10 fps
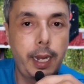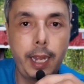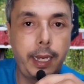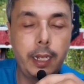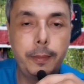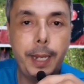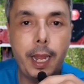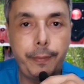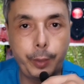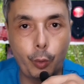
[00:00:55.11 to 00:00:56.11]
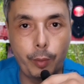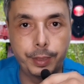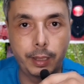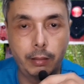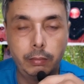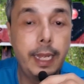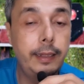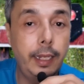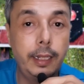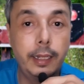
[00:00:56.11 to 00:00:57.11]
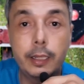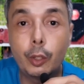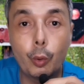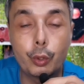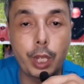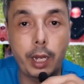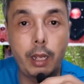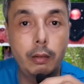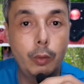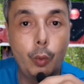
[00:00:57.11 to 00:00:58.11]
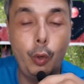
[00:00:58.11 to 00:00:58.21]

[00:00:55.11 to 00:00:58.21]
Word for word: راها كانت من 2005 كانت عند الناس الاجراء